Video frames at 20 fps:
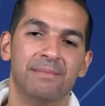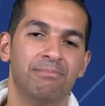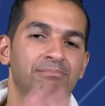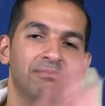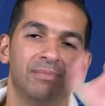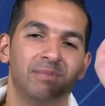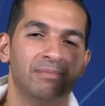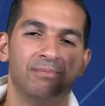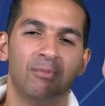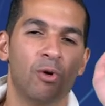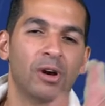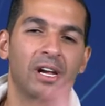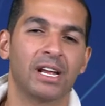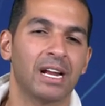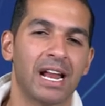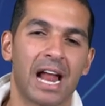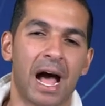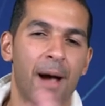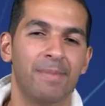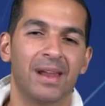ممكن
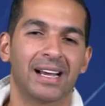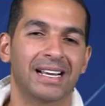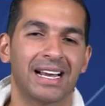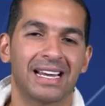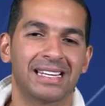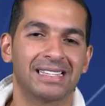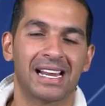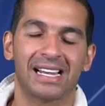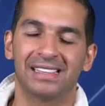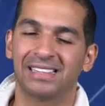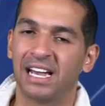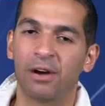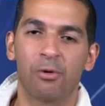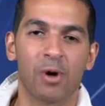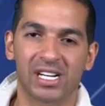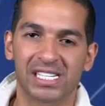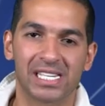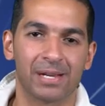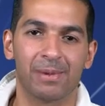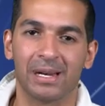العب لك اخر ثلاث دقائق
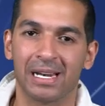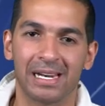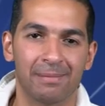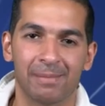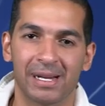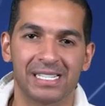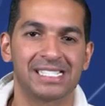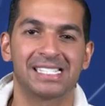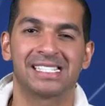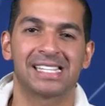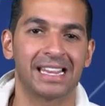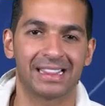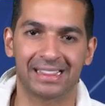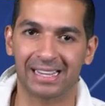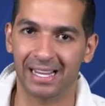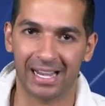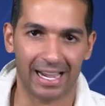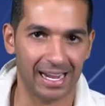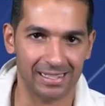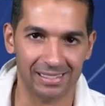واكسب الماتش
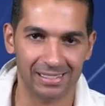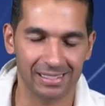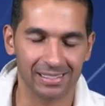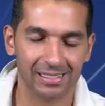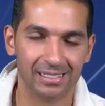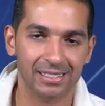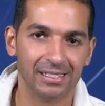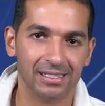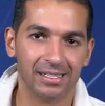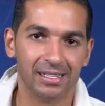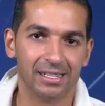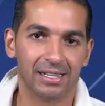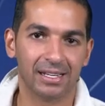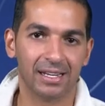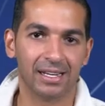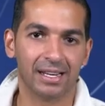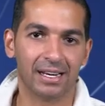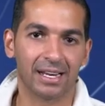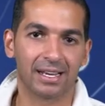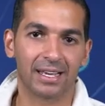سته عادي
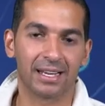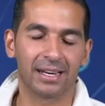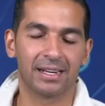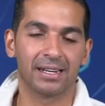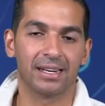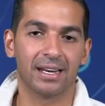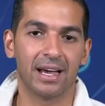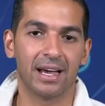آه، لكن